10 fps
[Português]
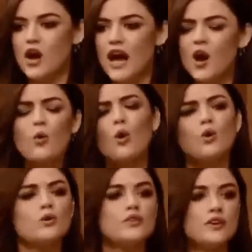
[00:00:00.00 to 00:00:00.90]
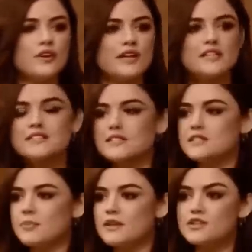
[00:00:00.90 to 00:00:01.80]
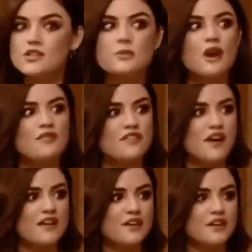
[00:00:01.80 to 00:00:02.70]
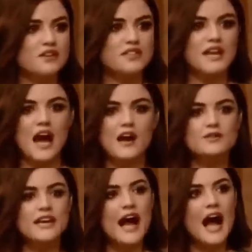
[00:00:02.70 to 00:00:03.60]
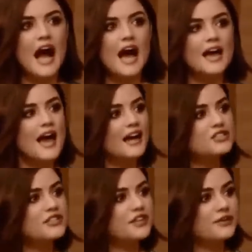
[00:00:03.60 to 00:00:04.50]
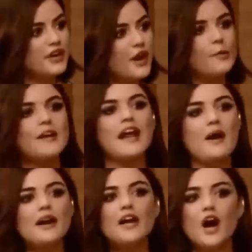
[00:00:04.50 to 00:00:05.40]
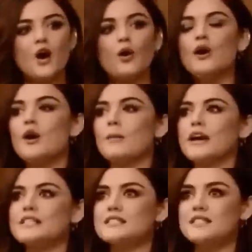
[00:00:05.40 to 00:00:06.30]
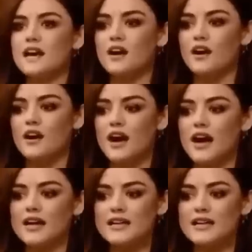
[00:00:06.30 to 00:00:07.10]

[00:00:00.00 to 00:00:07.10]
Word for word: E a gente se arruma se num canto, se beija, se pega. E eu saio do Enem pelo menos feliz. Porque com nota com certeza eu não vou sair.